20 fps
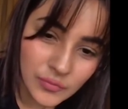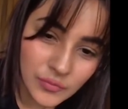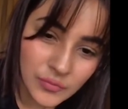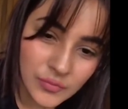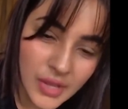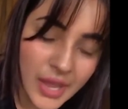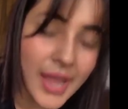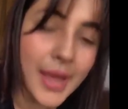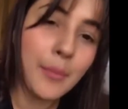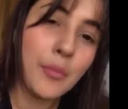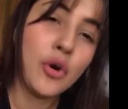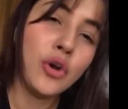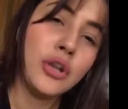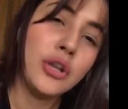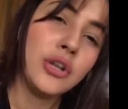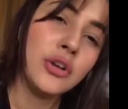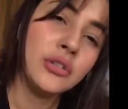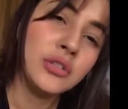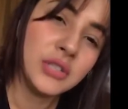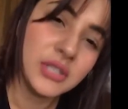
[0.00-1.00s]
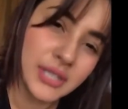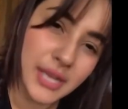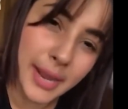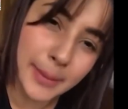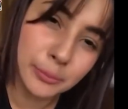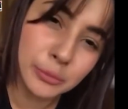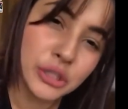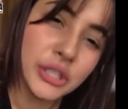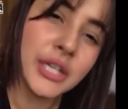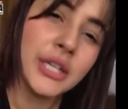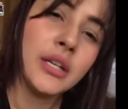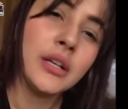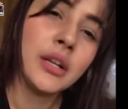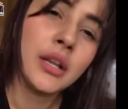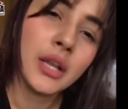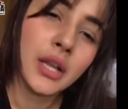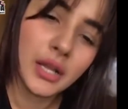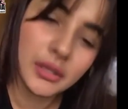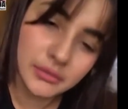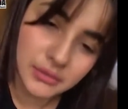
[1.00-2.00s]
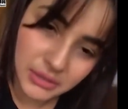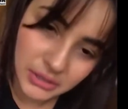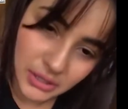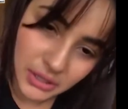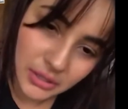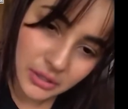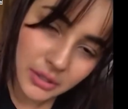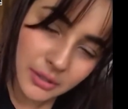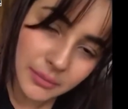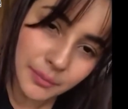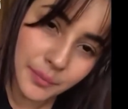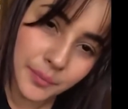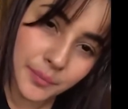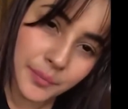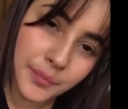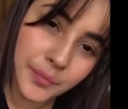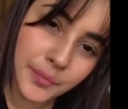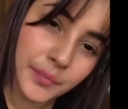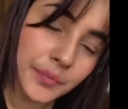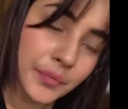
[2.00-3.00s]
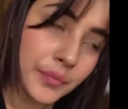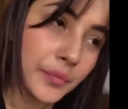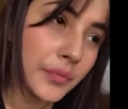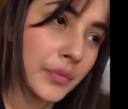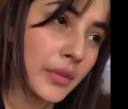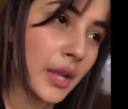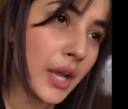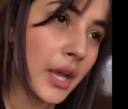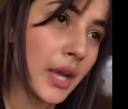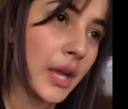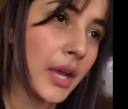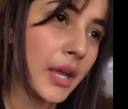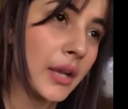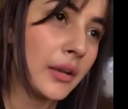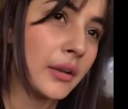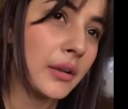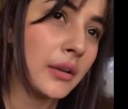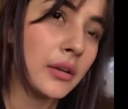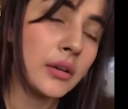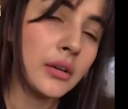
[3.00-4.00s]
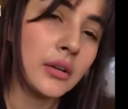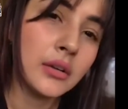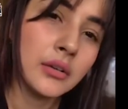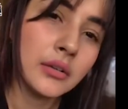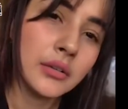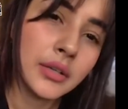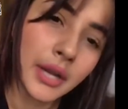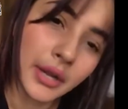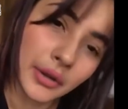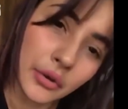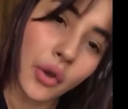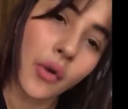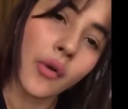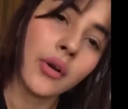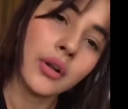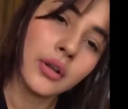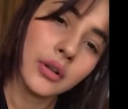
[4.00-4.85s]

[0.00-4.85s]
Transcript: I'm only on Snapchat, Instagram, and uh, TikTok.